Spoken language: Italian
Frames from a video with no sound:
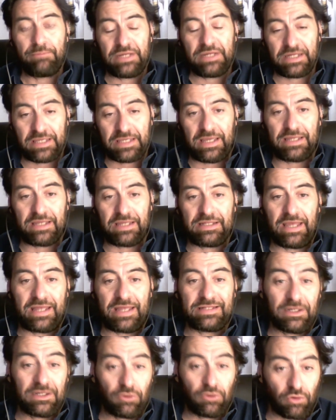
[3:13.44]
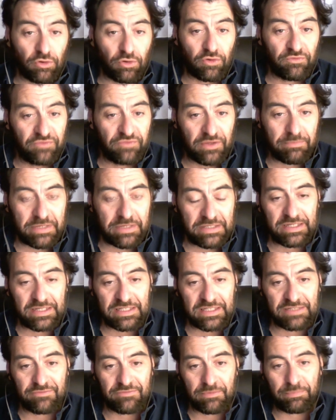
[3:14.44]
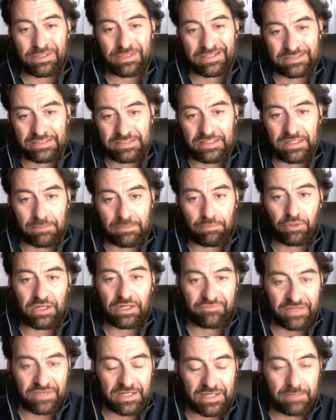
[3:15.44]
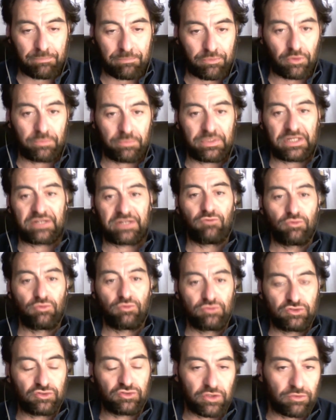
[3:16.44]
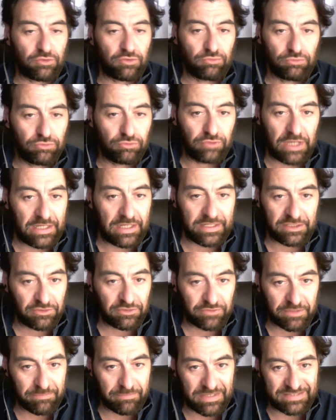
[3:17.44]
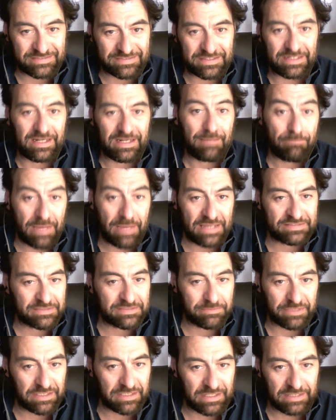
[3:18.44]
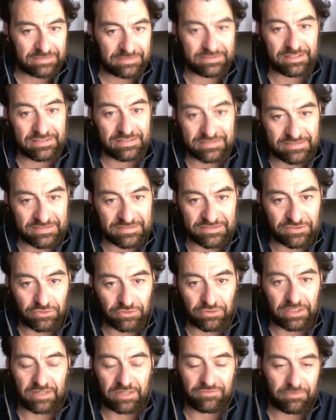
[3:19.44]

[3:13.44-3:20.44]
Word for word: perché è da loro ovviamente che deve partire poi la vera e propria rivoluzione culturale che dovrebbe essere la base per la transizione,